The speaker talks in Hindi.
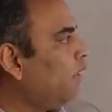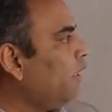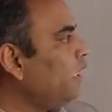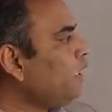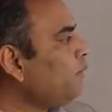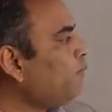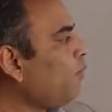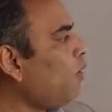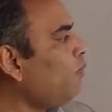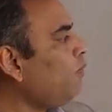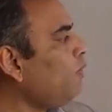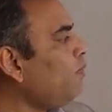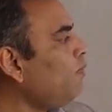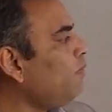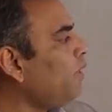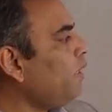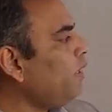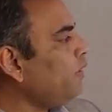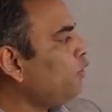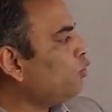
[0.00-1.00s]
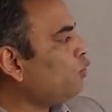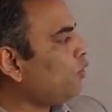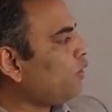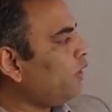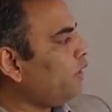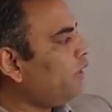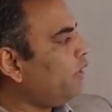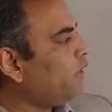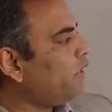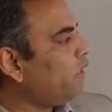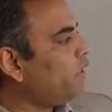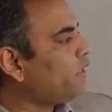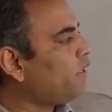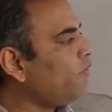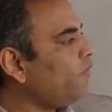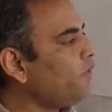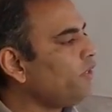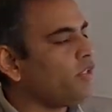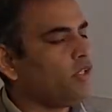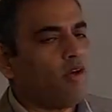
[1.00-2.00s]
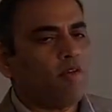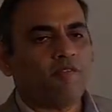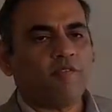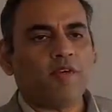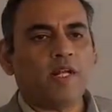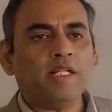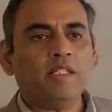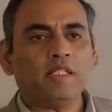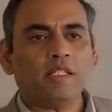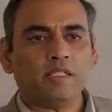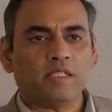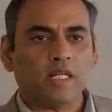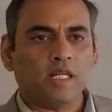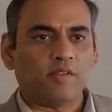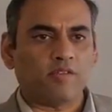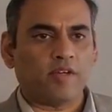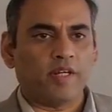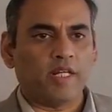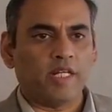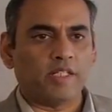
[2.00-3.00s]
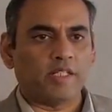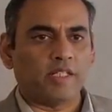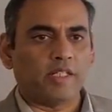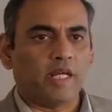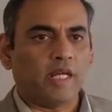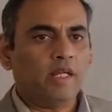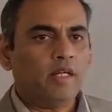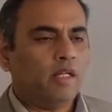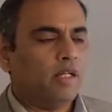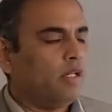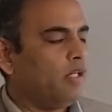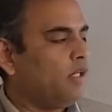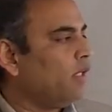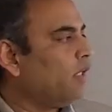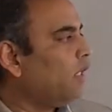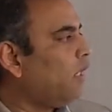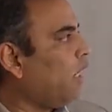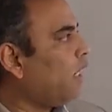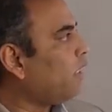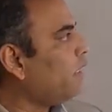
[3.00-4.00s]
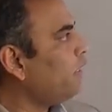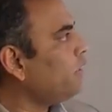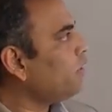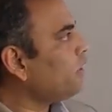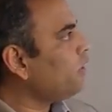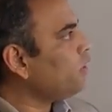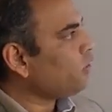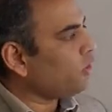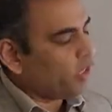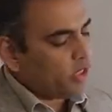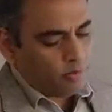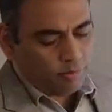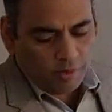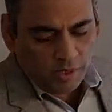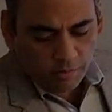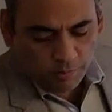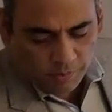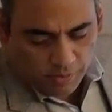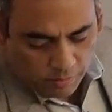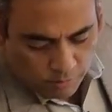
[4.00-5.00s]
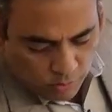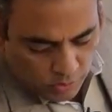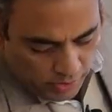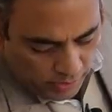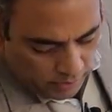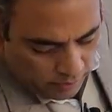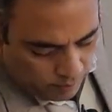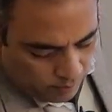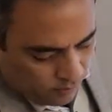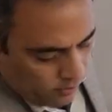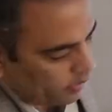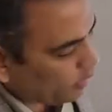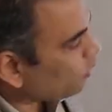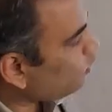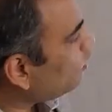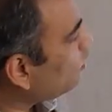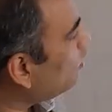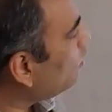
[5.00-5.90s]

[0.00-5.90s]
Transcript: इस प्रॉब्लम में जो कि रिलेटिविटी ऑफ लेंथ के साथ रिलेटेड है अगर इसकी स्टेटमेंट में हम जाएं तो